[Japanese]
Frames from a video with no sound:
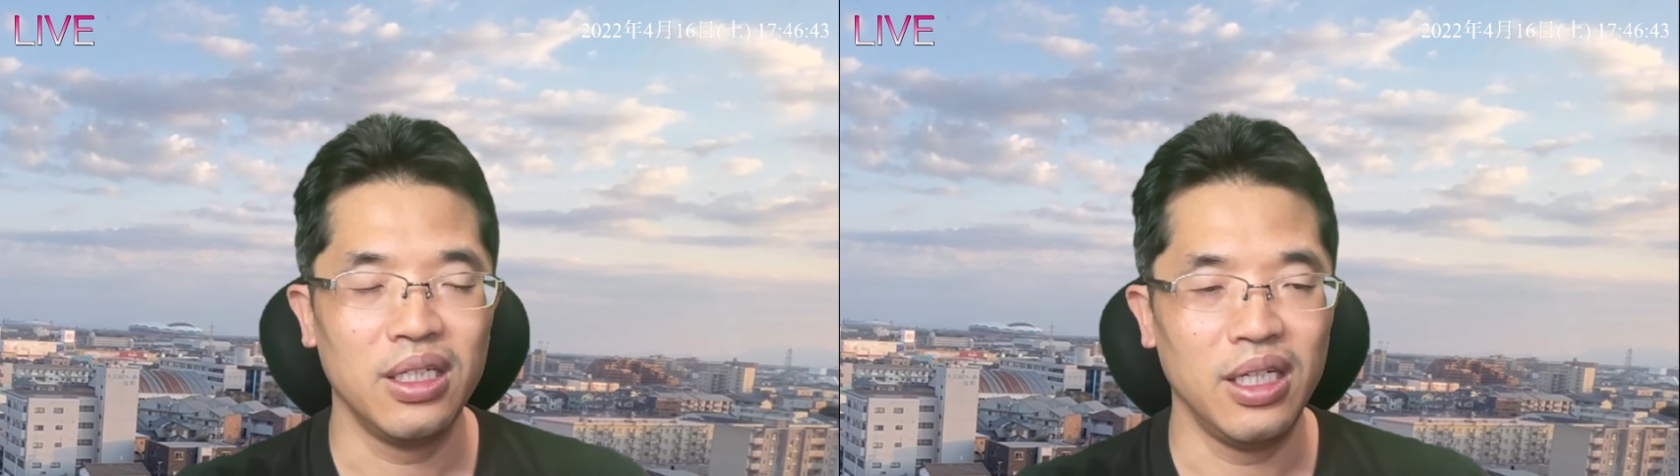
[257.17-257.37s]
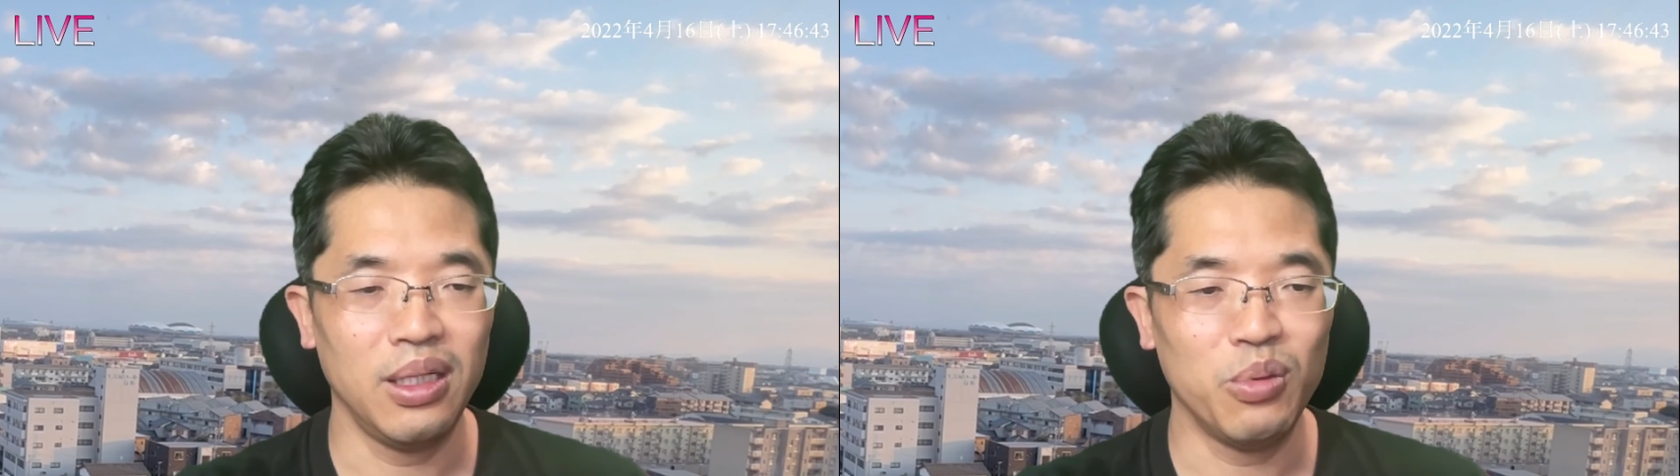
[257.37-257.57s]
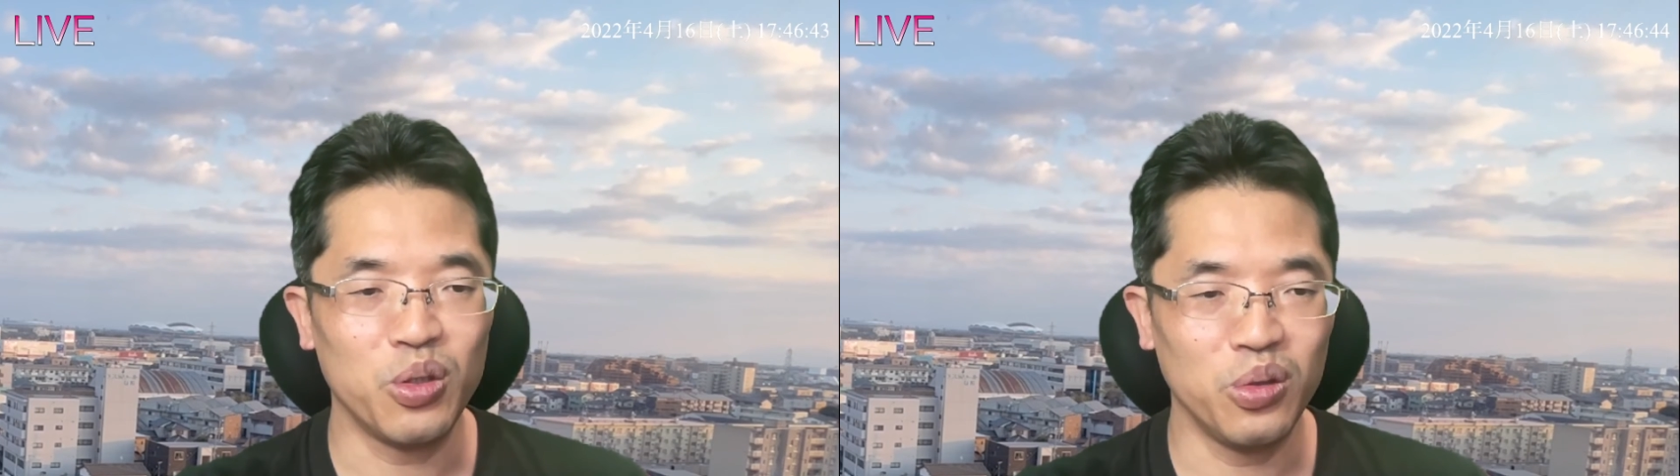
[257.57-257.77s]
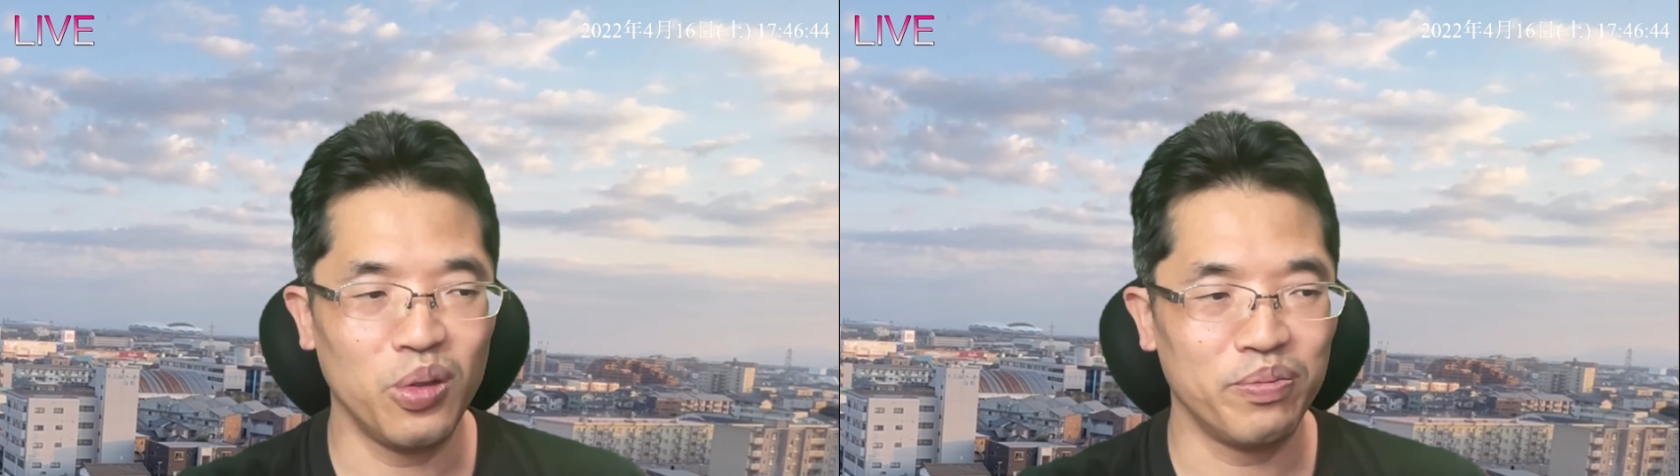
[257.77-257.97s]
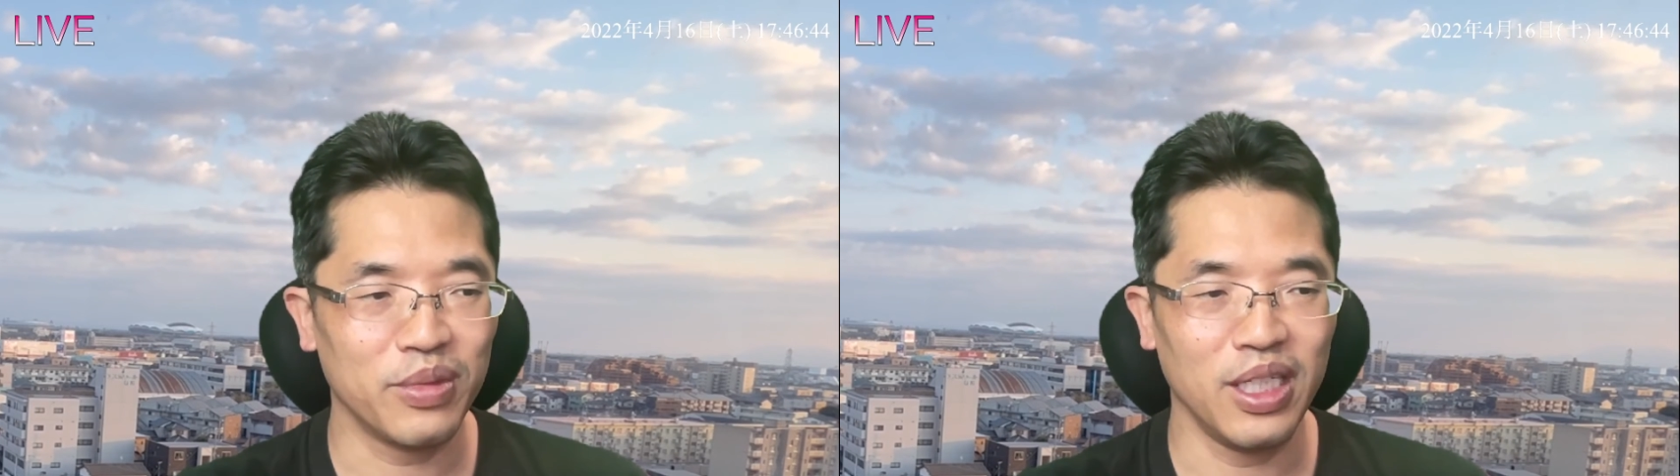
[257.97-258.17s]
えー、僕
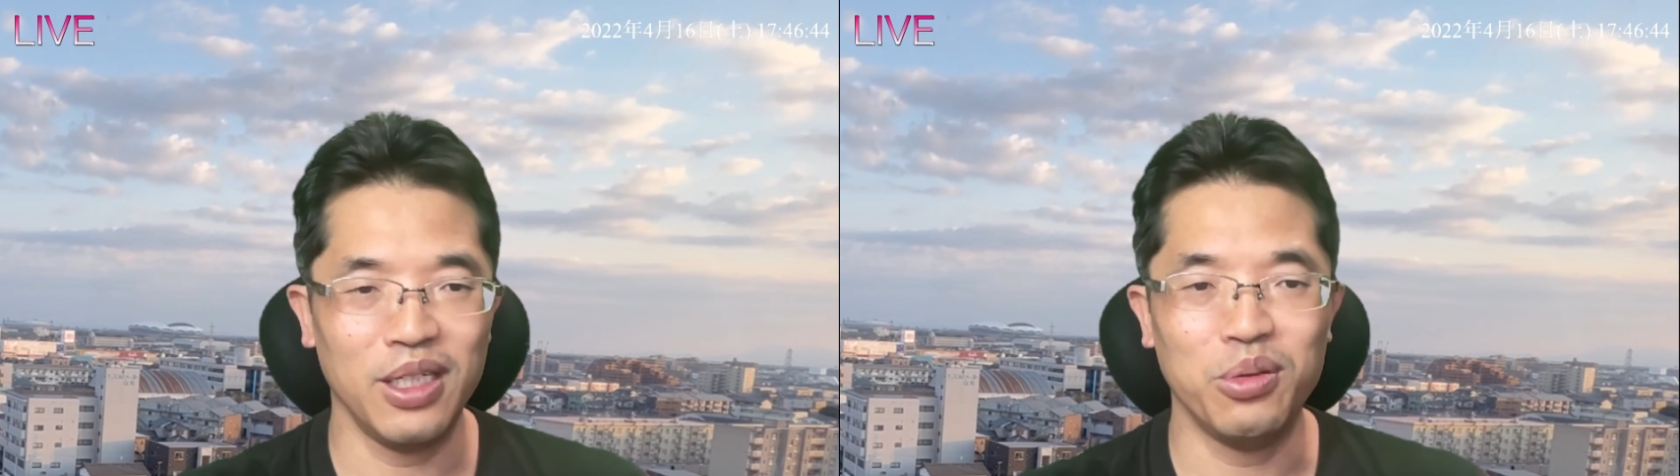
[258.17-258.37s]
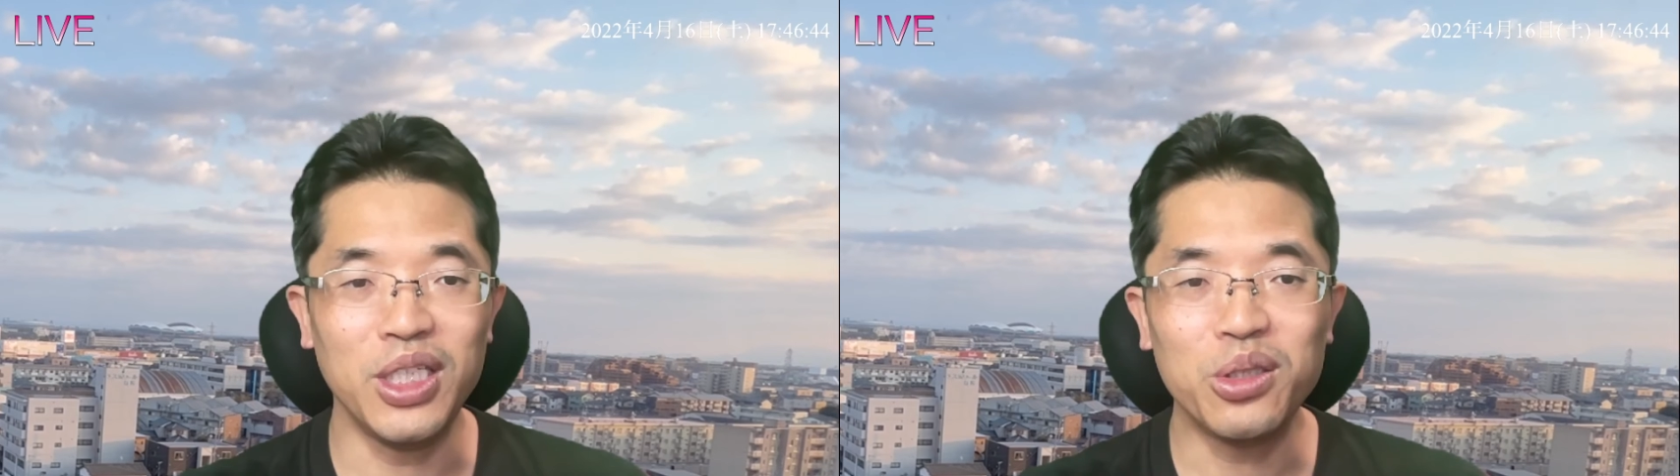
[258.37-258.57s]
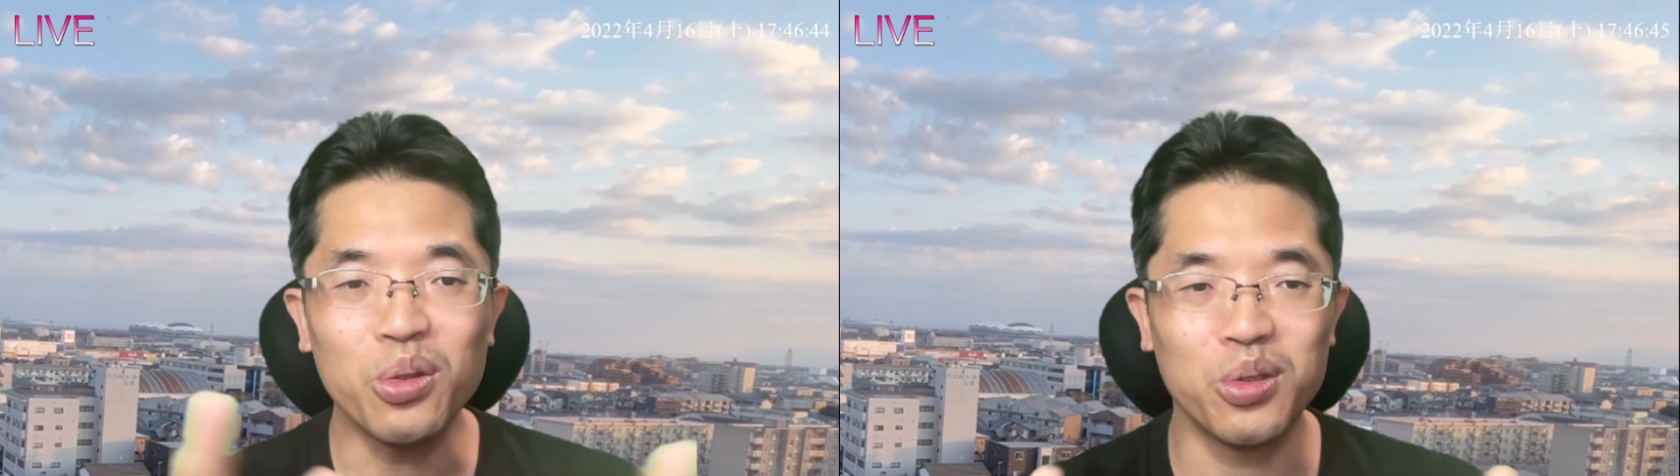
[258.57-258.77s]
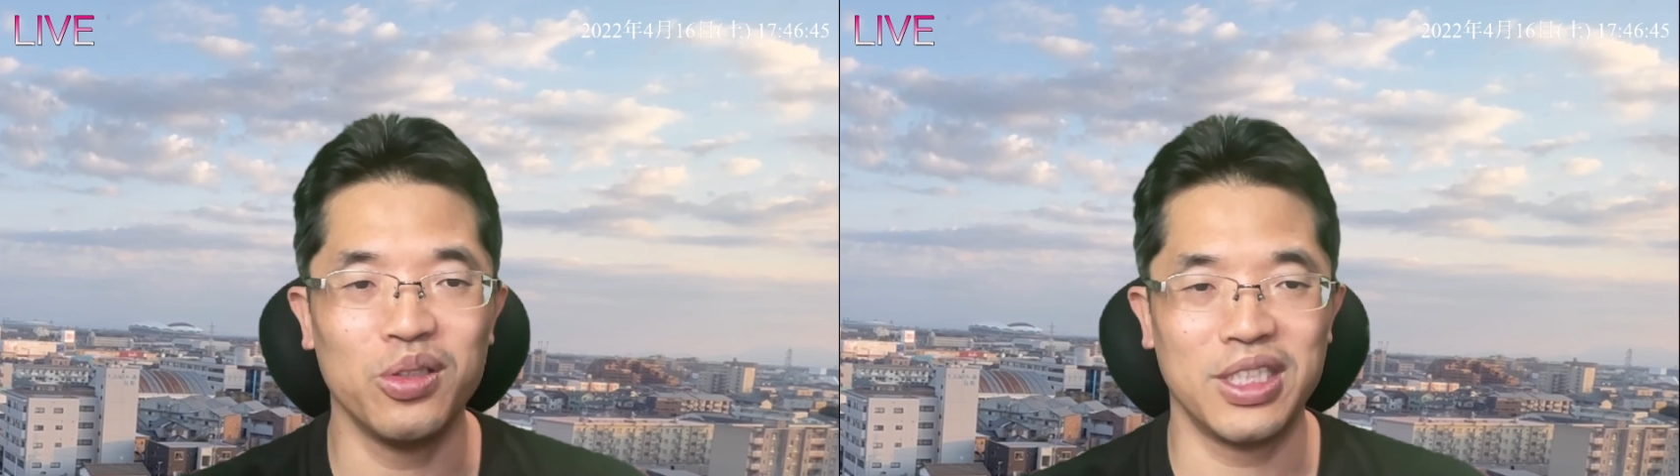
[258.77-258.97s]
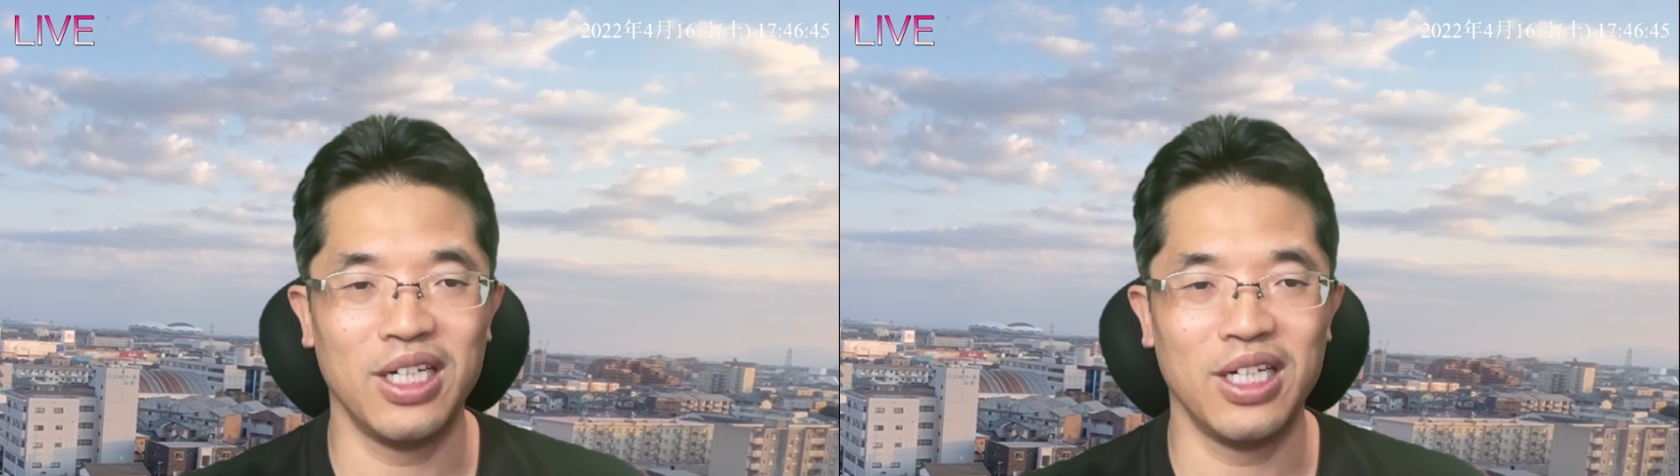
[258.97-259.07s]
の、えー、フリートークの時